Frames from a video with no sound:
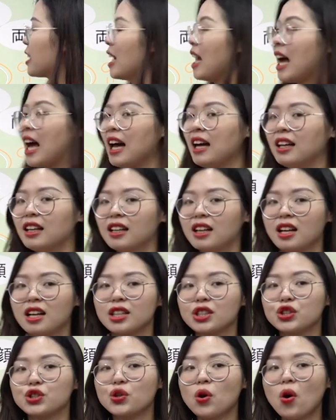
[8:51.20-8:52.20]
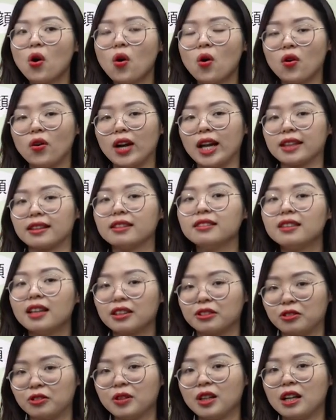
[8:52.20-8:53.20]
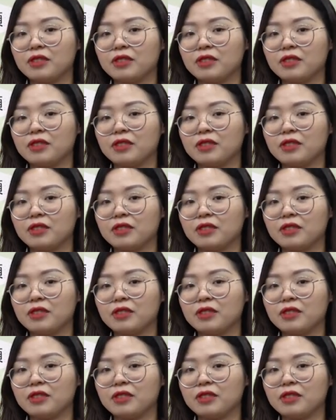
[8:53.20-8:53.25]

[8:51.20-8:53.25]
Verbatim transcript: sẽ là jo là thượng đúng không?